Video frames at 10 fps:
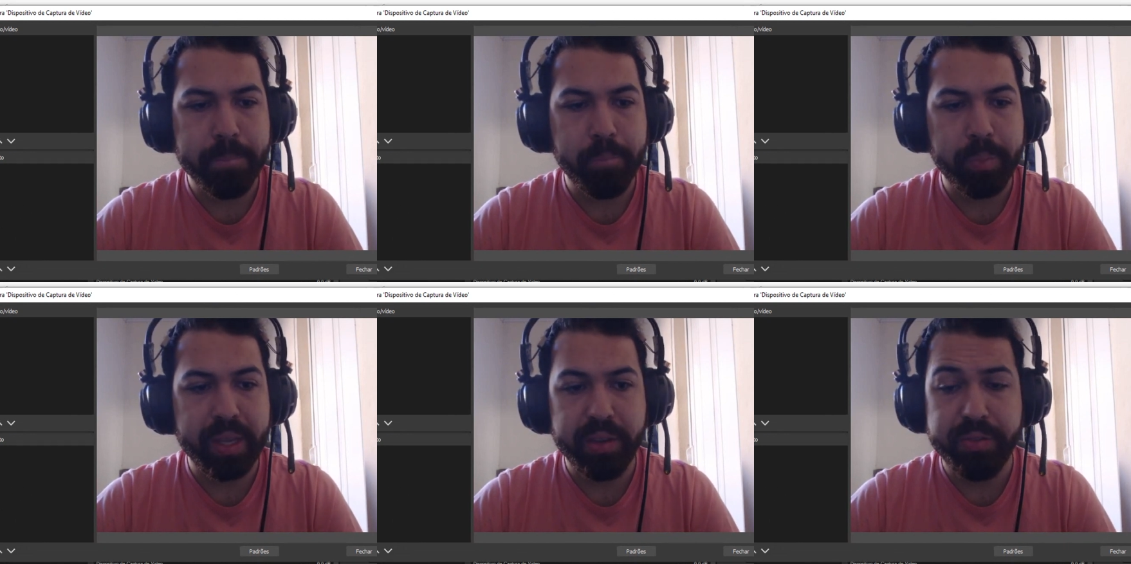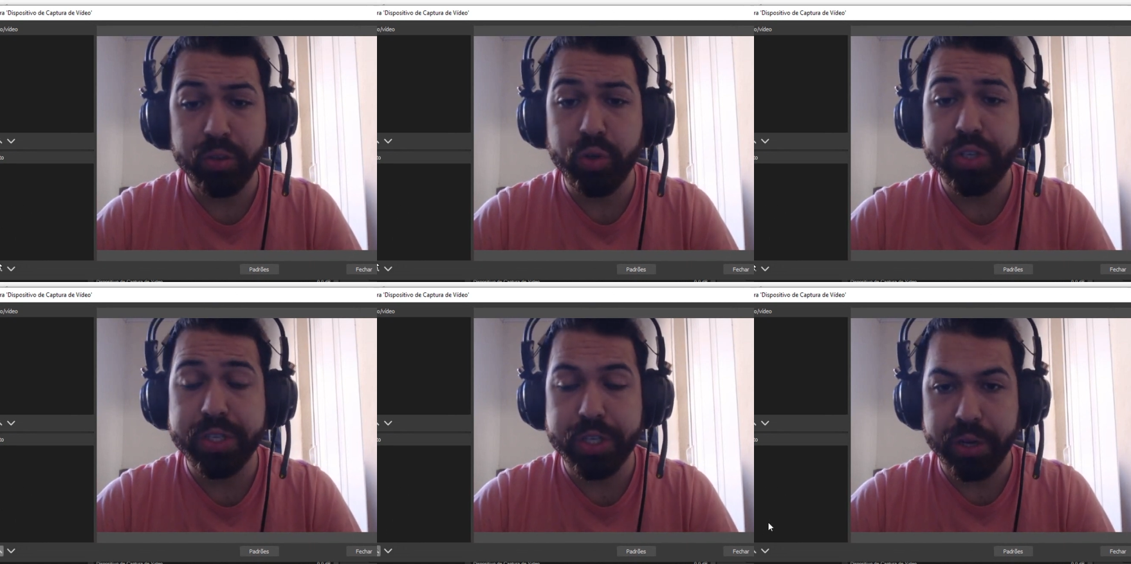em filtros
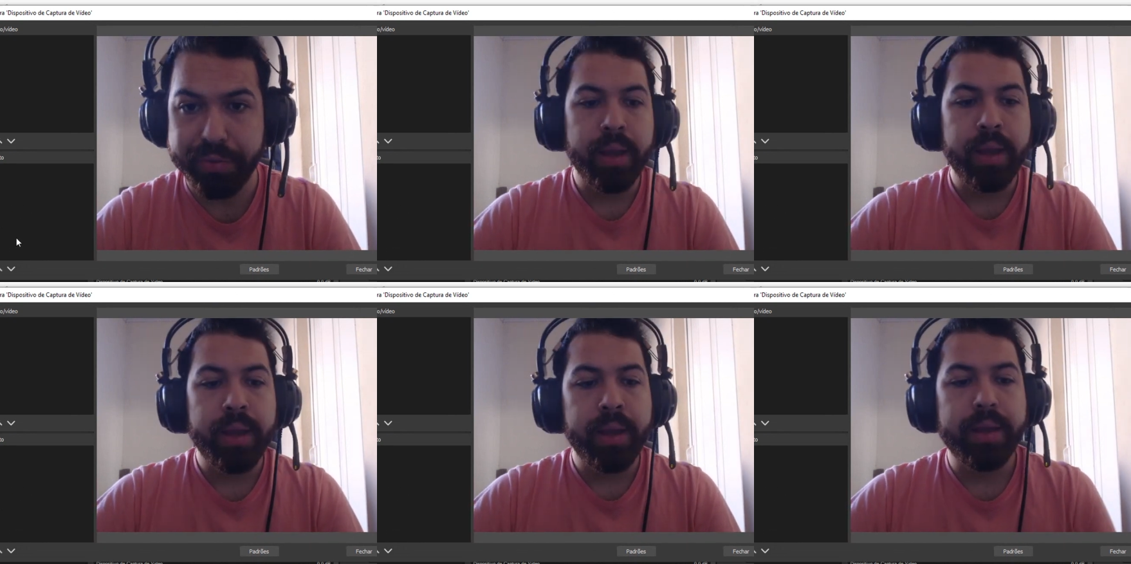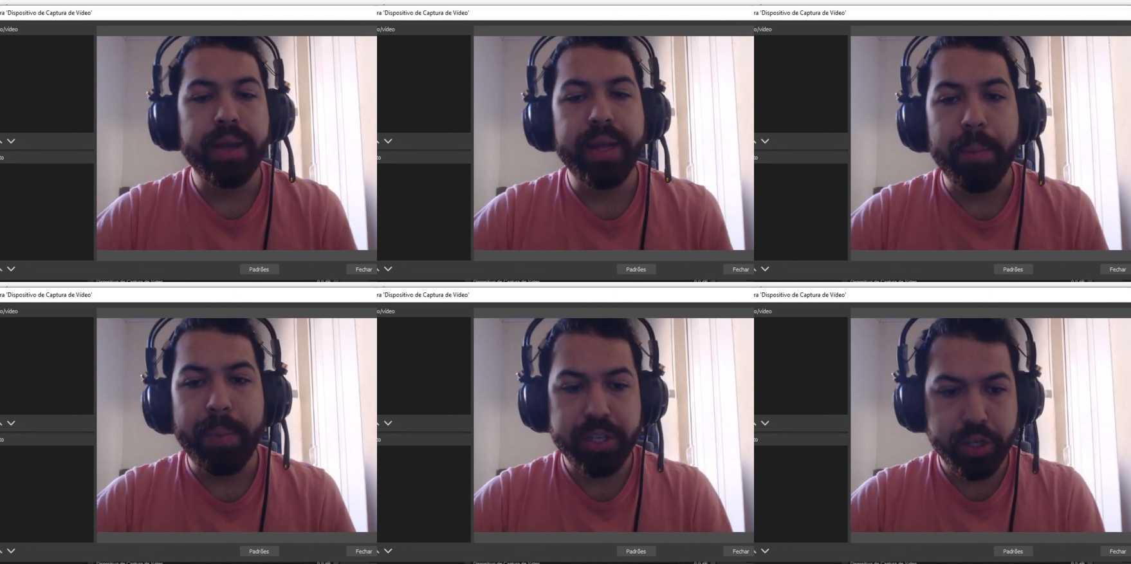de efeito. E aqui na
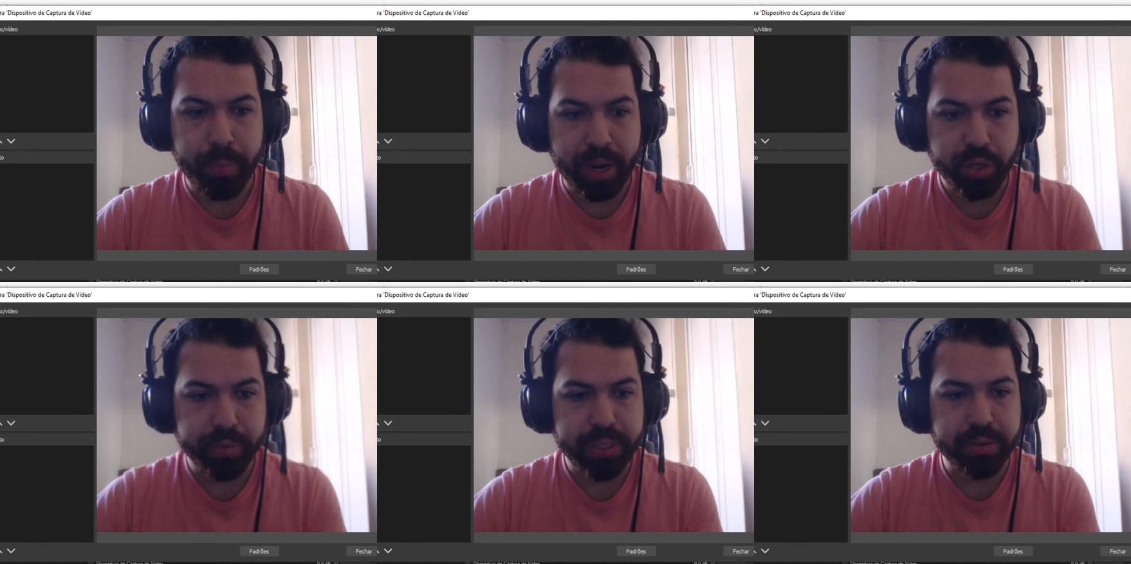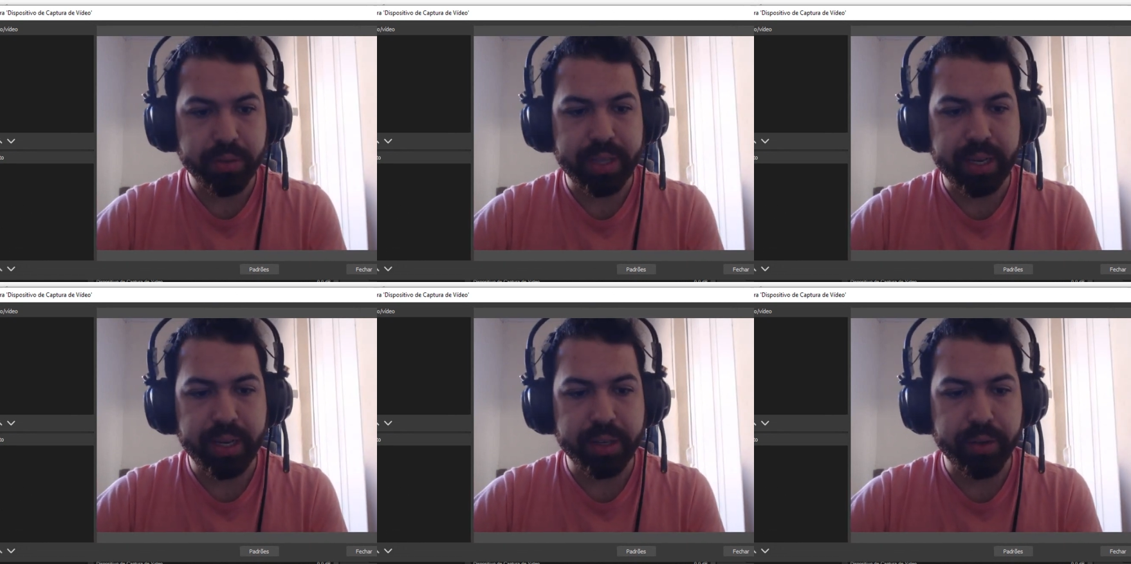parte de baixo vocês vão estar tá
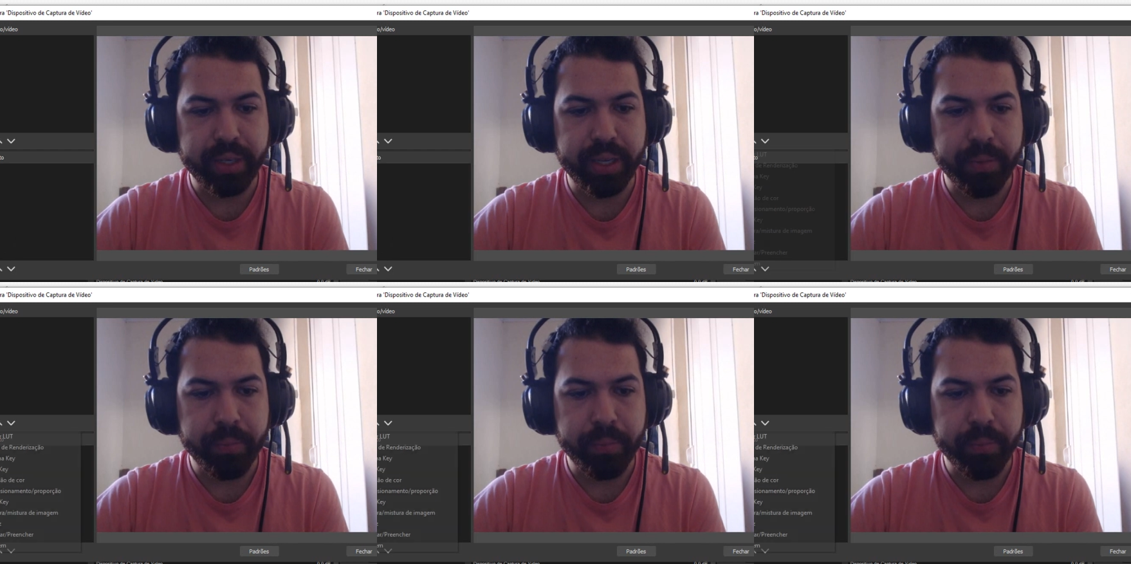clicando aqui.